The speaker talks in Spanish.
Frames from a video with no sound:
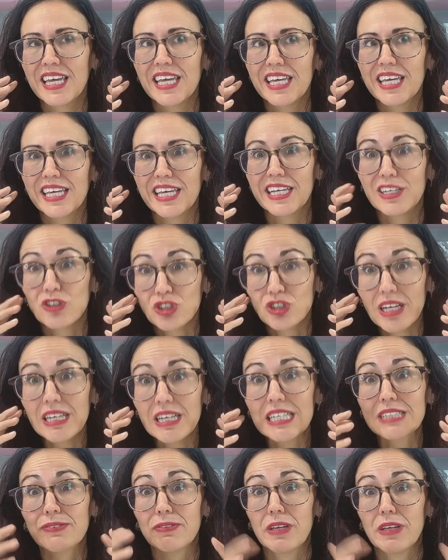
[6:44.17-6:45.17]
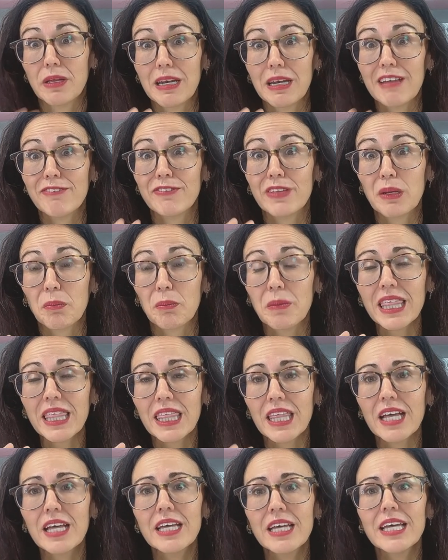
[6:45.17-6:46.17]
que nos dan la
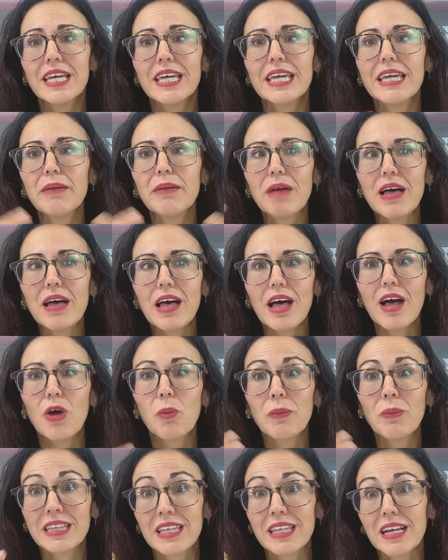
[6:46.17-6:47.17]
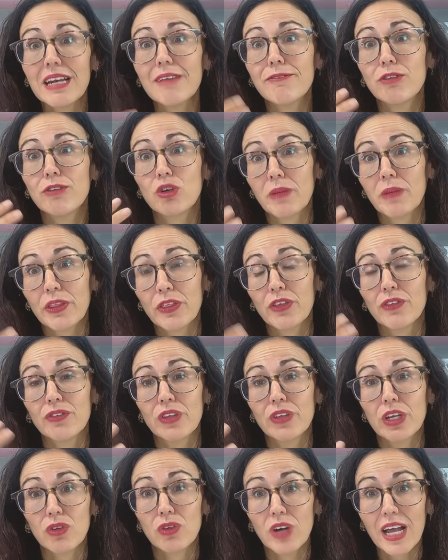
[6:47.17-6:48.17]
firmeza y va a aumentar la formación de
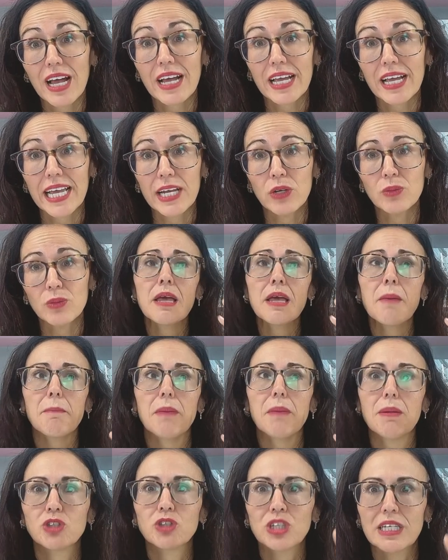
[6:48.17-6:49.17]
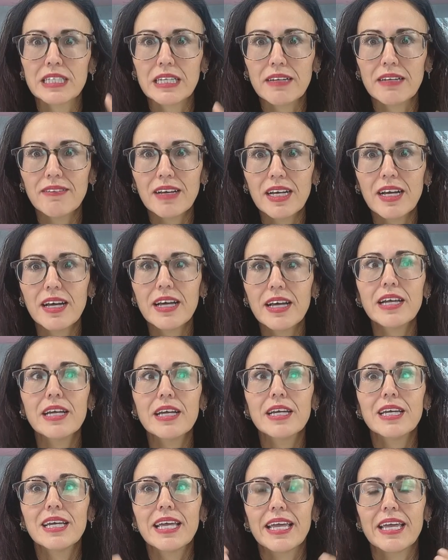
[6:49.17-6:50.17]
colágeno. Vamos a trabajar
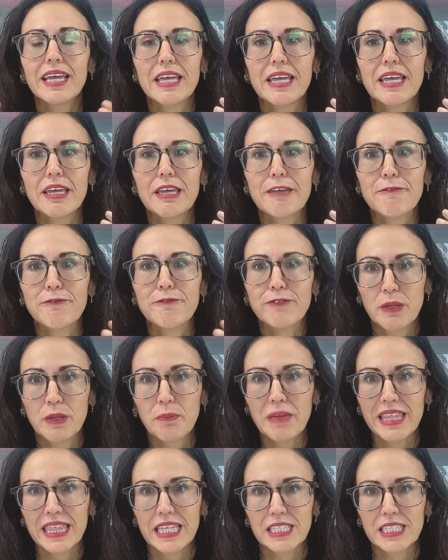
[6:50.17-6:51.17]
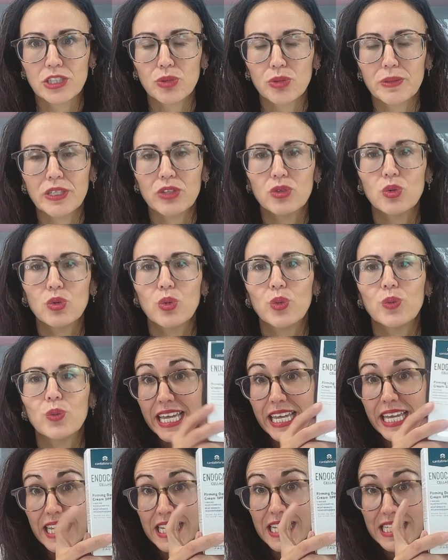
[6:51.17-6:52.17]
eh, firmeza, sobre todo,
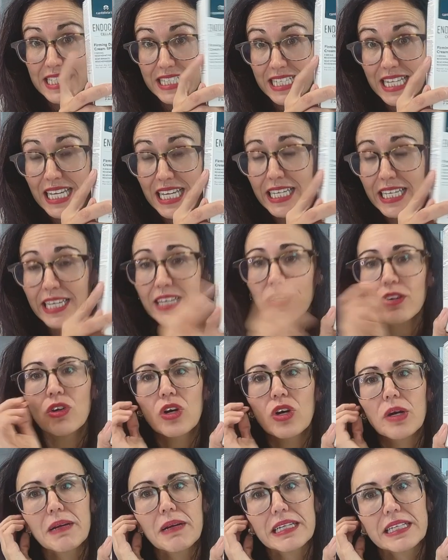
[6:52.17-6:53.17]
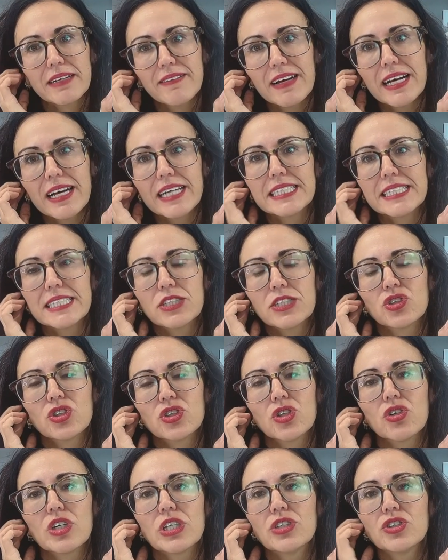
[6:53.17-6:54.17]
este de aquí lo que va a trabajar es eso, es
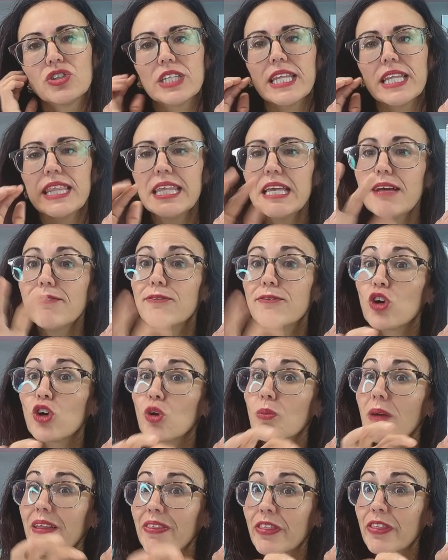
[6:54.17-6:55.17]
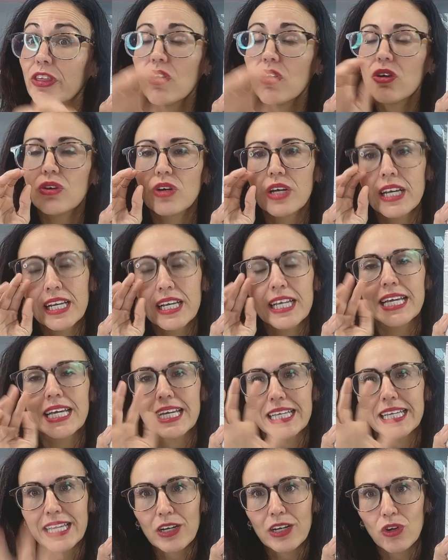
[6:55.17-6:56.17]
lo que yo os decía, formación eh,
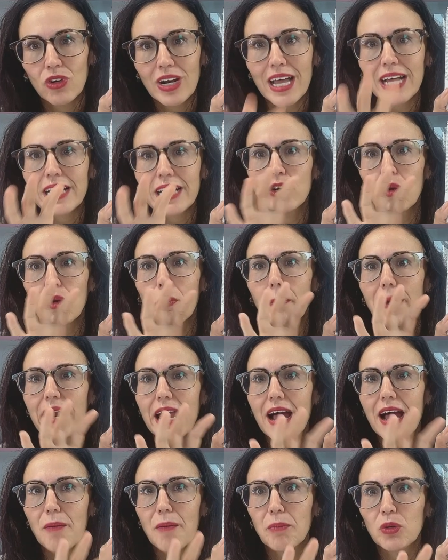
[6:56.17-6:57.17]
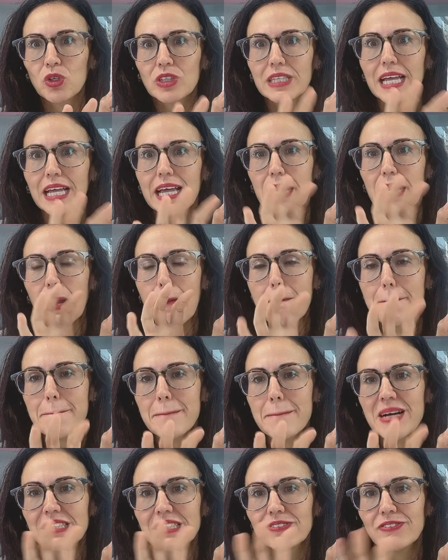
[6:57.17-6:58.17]
de colágeno para aportar
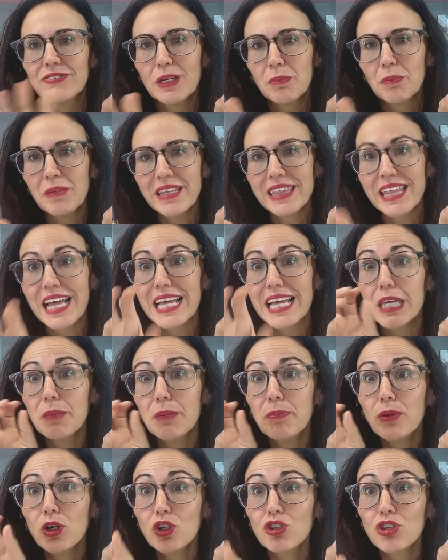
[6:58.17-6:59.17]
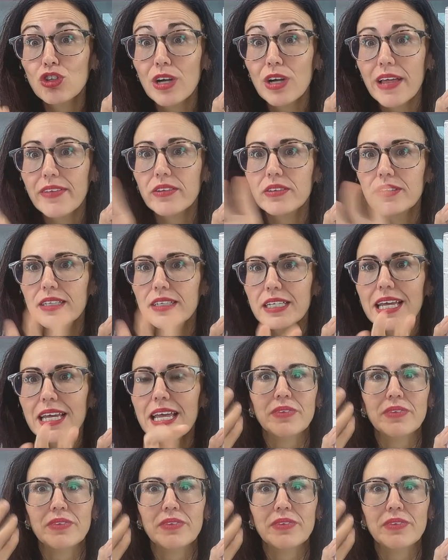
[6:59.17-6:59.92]
más firmeza y por otro lado tiene